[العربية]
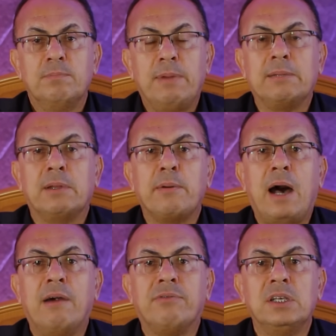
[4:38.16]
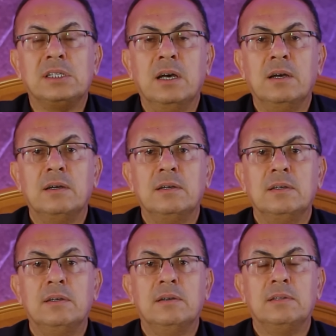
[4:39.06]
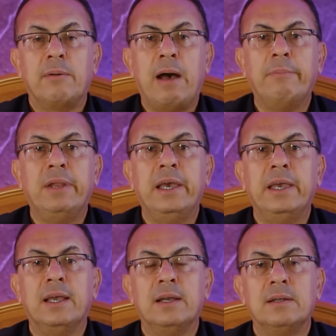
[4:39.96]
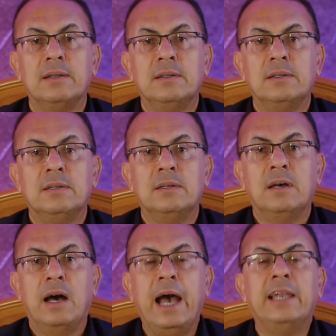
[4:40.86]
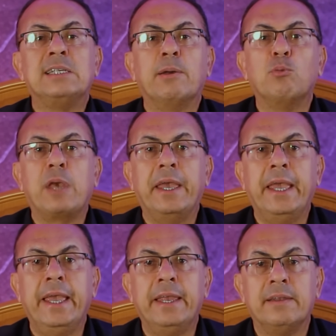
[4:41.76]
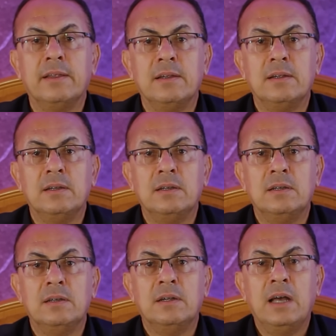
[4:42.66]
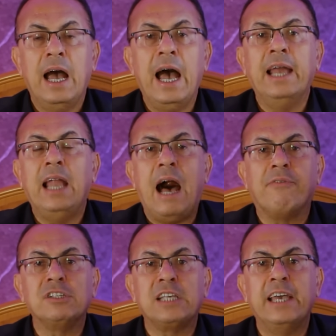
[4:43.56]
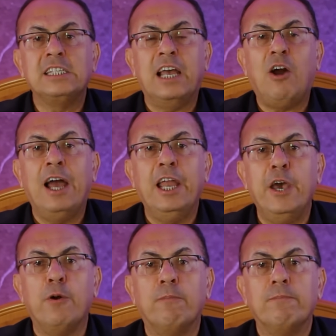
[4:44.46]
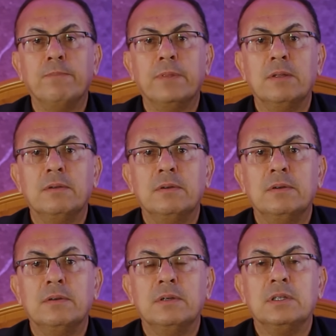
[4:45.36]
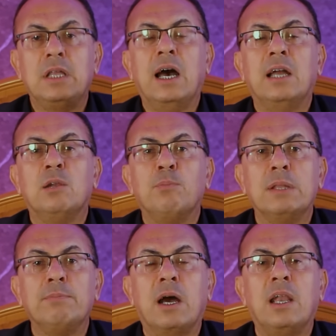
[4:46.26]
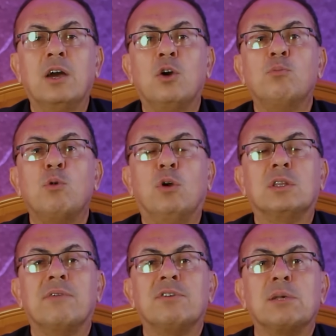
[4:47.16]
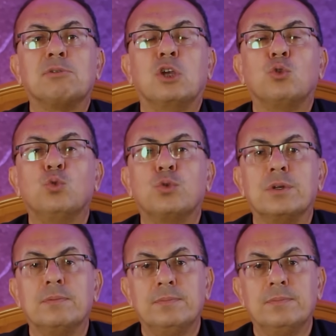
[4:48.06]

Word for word: بعد ما دبح حفيظة طب هعمل ايه أهلي زمانهم جايين أهل حفيظة هيسألوا عليهم دخل المطبخ لقى أمه محتفظة بسطور